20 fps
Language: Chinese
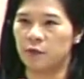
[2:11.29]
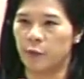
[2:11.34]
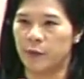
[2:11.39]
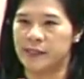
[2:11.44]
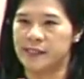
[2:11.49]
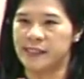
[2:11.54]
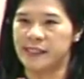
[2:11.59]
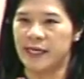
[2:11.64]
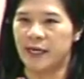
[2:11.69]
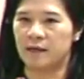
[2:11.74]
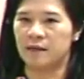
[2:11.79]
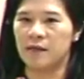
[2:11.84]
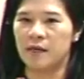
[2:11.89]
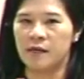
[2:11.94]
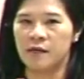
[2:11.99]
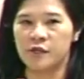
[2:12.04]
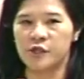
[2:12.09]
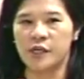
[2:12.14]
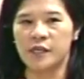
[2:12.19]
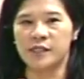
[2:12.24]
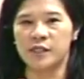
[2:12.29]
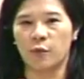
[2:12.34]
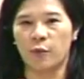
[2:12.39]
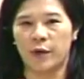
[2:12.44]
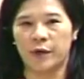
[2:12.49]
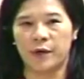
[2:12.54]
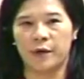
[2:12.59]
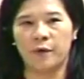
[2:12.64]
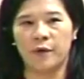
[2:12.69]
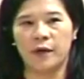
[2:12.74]
文件，甚至
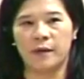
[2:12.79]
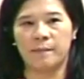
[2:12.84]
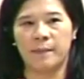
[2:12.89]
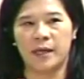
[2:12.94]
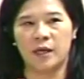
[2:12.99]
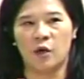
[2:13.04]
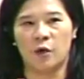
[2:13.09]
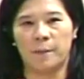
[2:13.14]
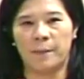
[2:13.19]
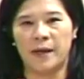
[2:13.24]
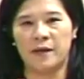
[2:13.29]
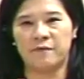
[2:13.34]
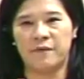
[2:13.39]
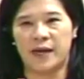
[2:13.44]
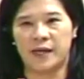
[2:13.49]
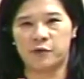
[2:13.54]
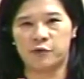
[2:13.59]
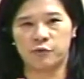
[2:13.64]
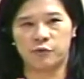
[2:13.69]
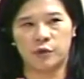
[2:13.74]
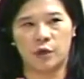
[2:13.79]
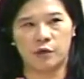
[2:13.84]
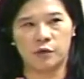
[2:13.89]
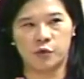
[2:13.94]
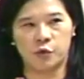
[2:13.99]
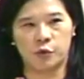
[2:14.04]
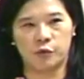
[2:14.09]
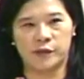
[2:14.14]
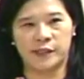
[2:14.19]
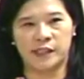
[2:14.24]
委员会没有办法主动
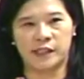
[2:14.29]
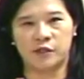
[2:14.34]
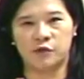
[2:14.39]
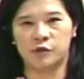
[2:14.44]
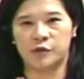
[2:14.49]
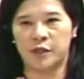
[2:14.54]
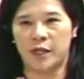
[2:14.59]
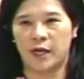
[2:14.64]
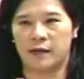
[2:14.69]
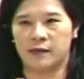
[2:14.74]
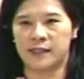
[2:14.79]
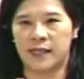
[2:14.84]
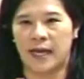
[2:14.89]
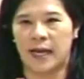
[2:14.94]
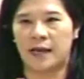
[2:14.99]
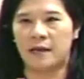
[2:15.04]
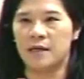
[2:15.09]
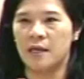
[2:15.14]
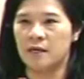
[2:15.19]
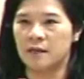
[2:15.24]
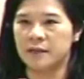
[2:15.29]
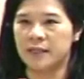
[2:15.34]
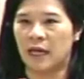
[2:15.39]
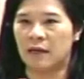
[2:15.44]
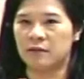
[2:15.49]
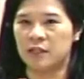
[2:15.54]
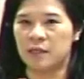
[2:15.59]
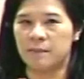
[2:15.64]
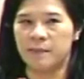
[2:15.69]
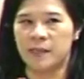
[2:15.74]
出击去调查，
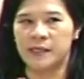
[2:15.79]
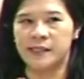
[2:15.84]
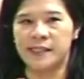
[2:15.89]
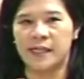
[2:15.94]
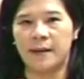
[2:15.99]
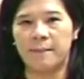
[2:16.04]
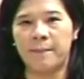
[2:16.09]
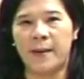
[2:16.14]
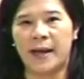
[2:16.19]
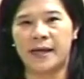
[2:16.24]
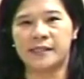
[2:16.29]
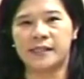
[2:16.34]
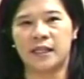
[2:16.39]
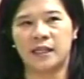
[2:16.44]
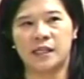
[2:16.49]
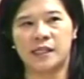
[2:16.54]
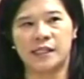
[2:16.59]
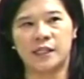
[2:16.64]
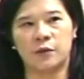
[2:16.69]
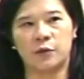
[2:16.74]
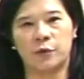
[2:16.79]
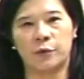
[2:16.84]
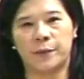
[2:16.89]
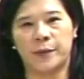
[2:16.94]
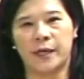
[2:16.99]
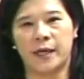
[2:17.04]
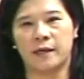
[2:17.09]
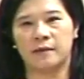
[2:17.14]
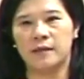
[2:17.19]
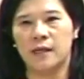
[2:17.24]
到底民间拍摄的纪录
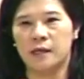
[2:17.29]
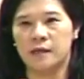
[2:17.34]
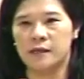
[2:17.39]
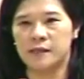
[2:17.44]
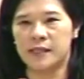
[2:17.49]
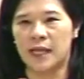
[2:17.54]
片